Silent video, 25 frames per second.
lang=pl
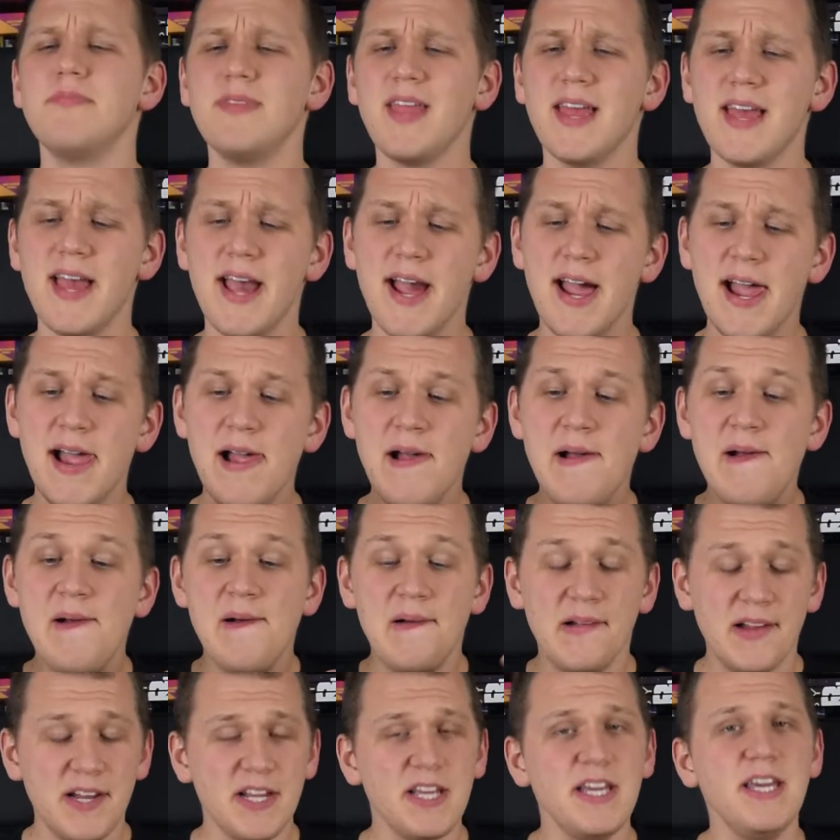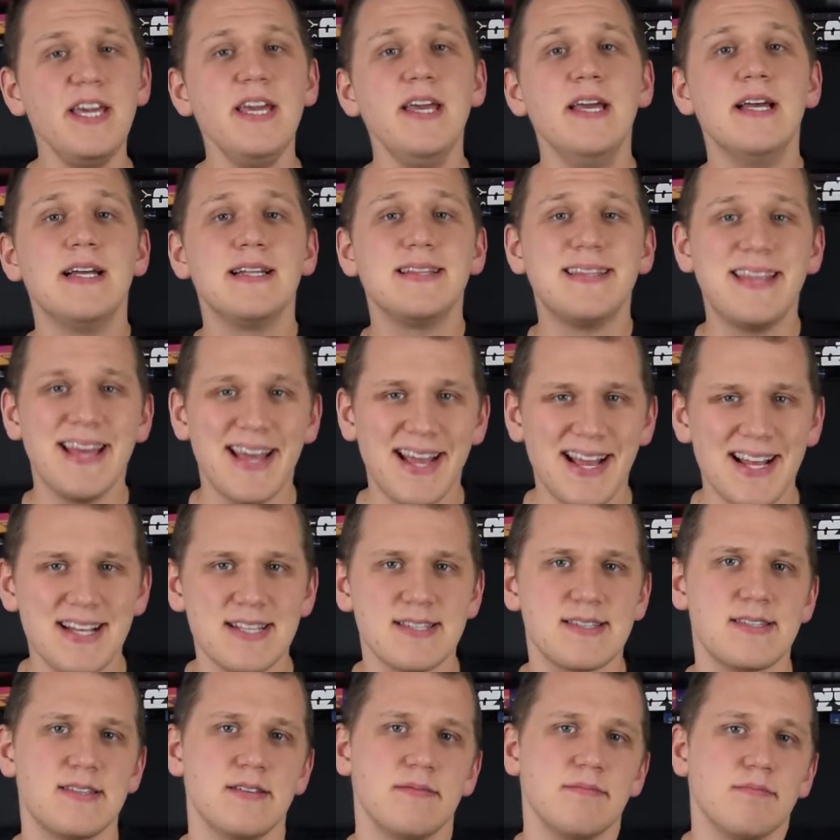E, I
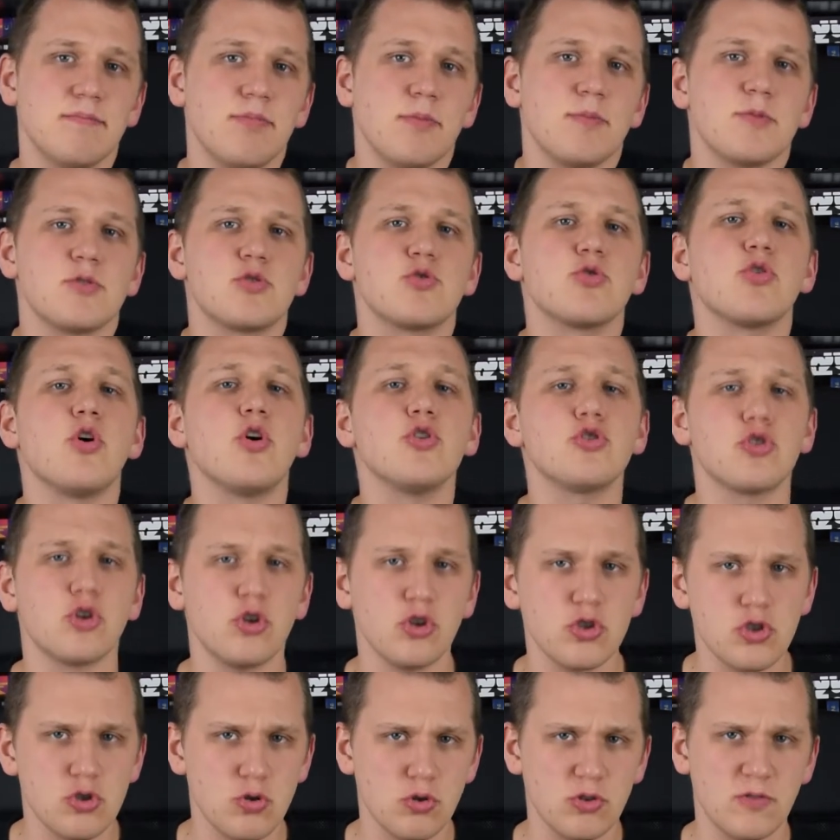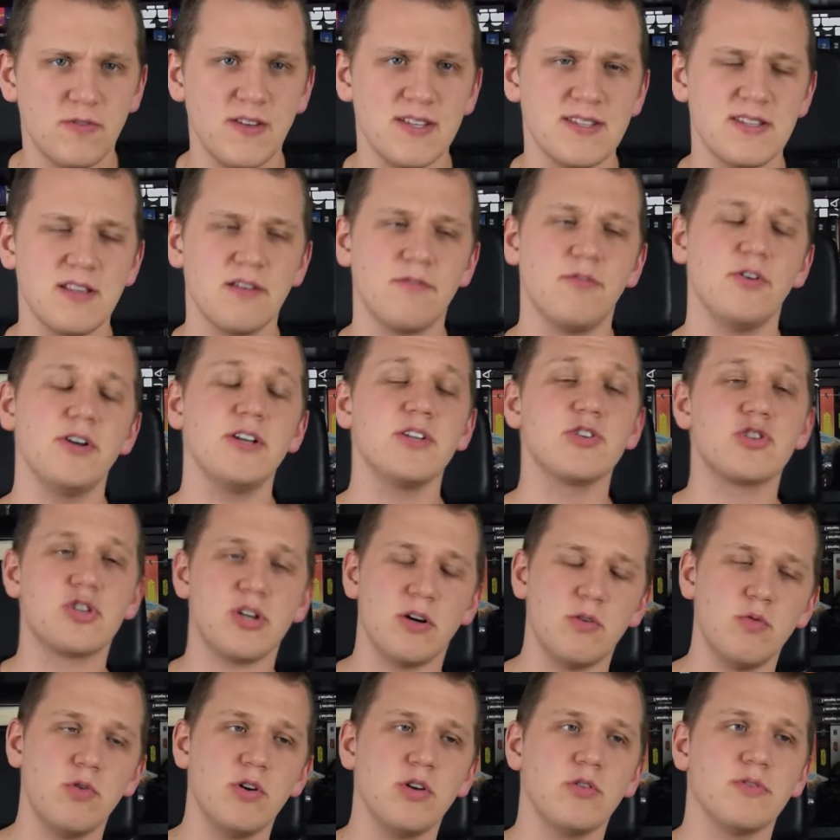Teraz po prostu odchodzą od Gwiezdnych Wojen,
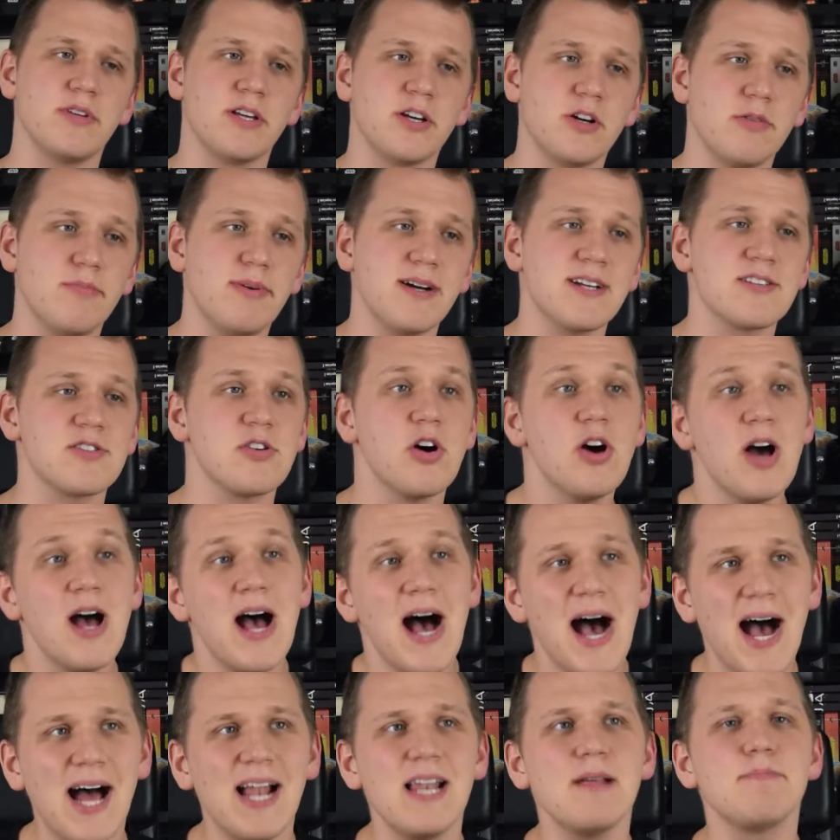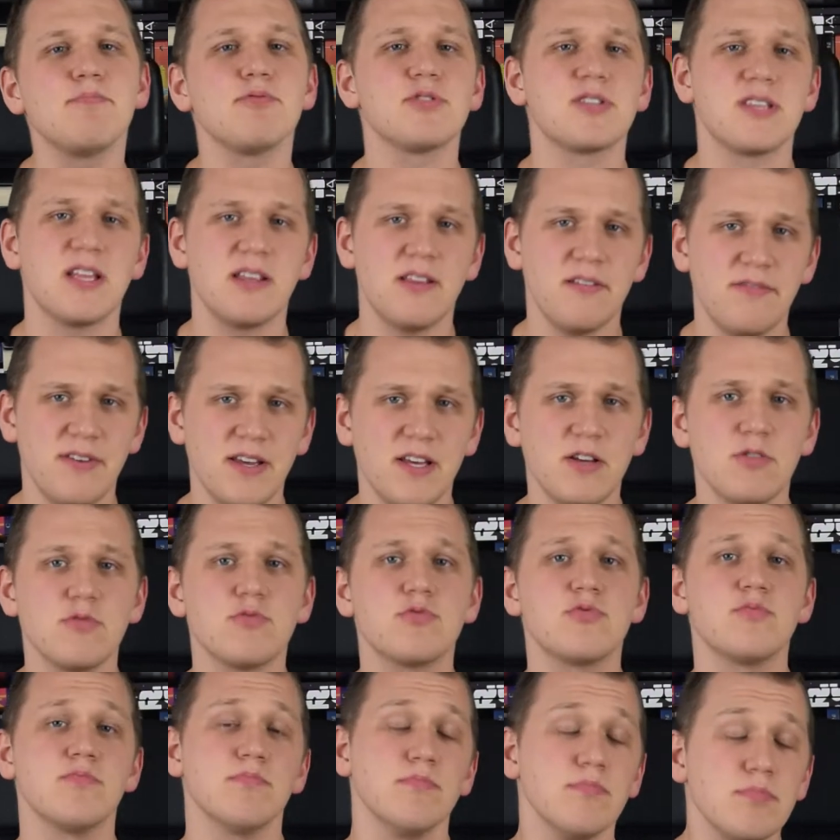żałują tego bardzo, ale
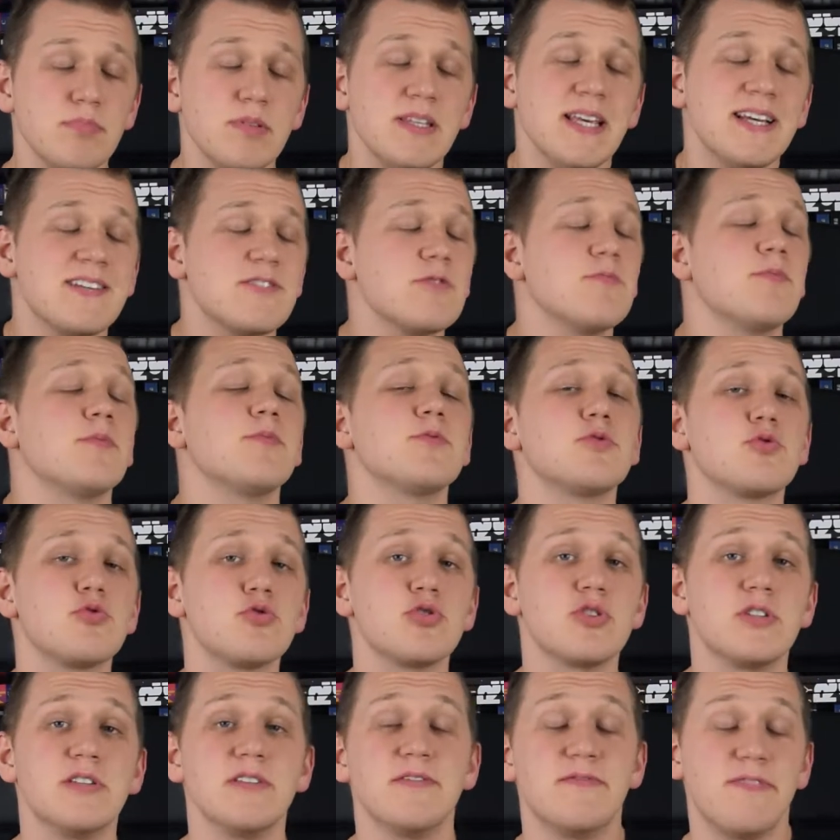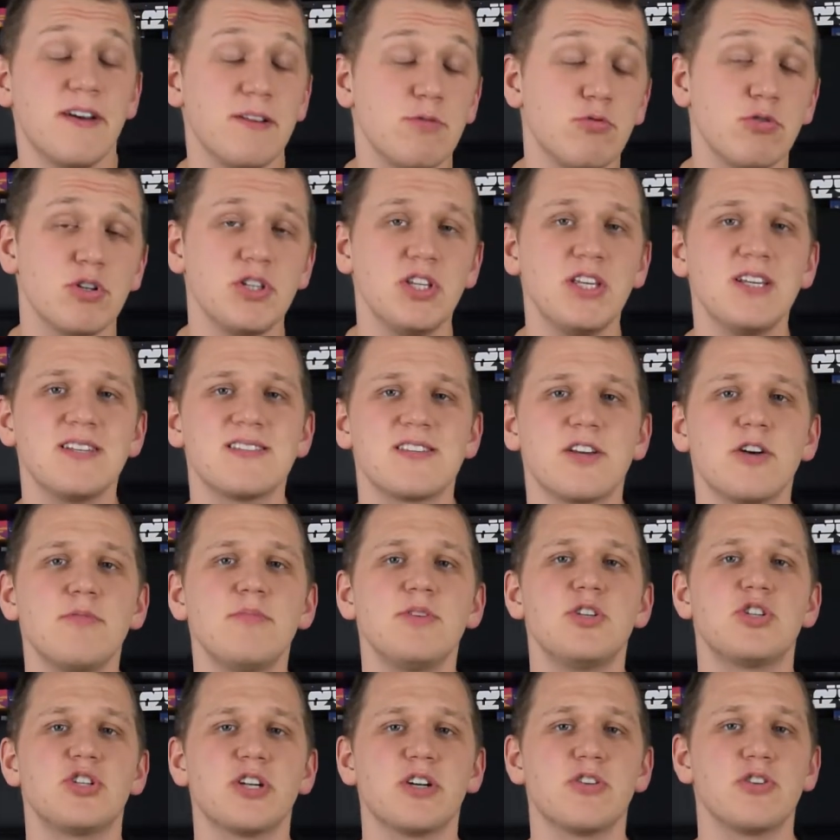postanawiają, nie chcą po prostu według nich
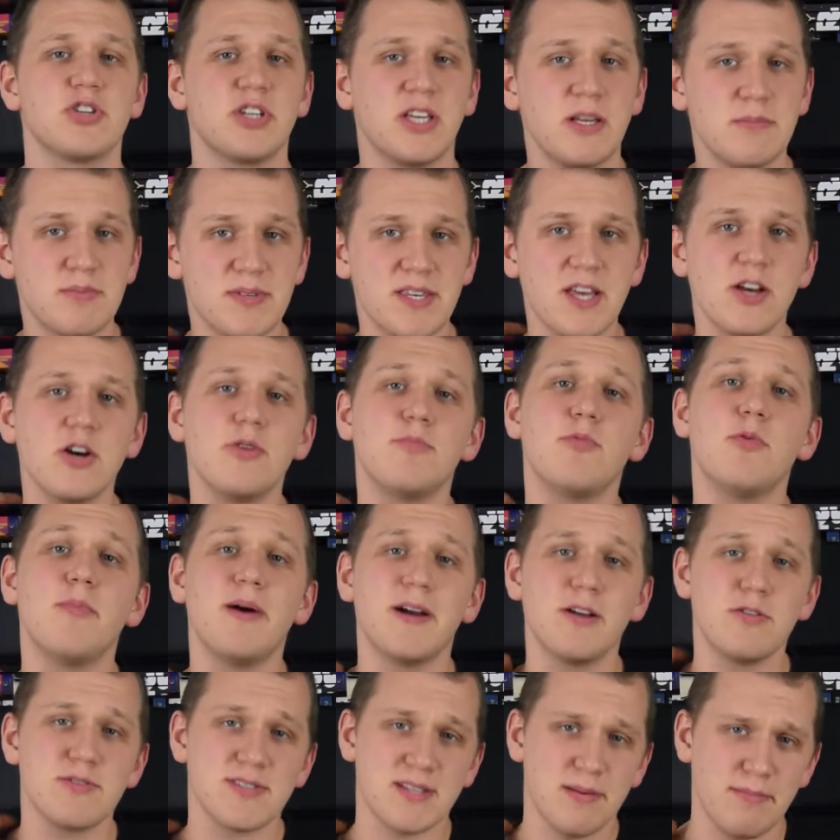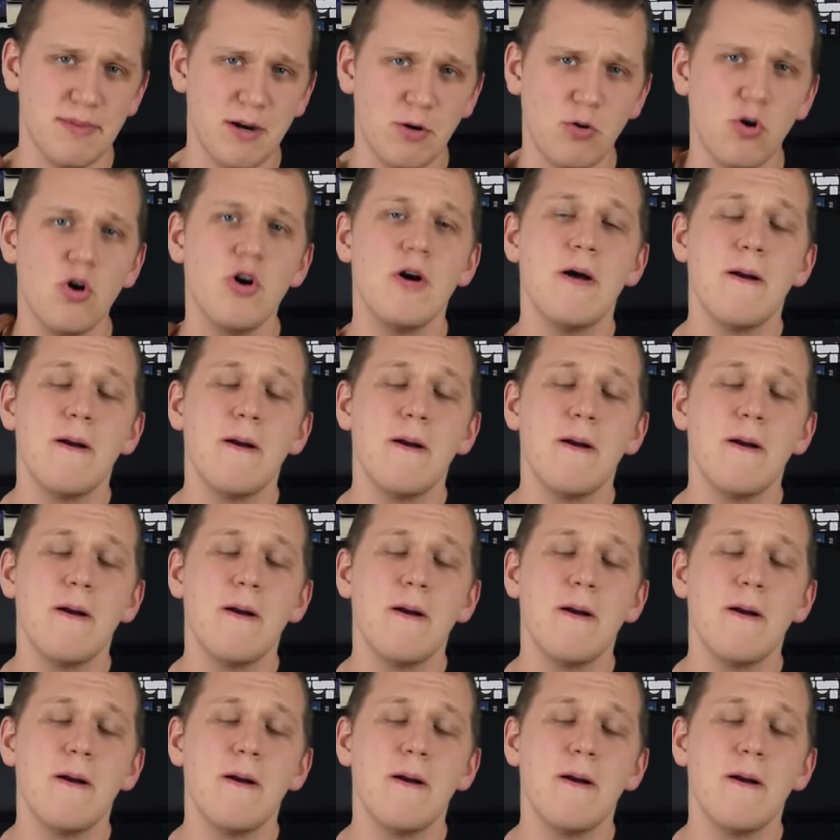zrobić czegoś kiepskiego, bo mają za mało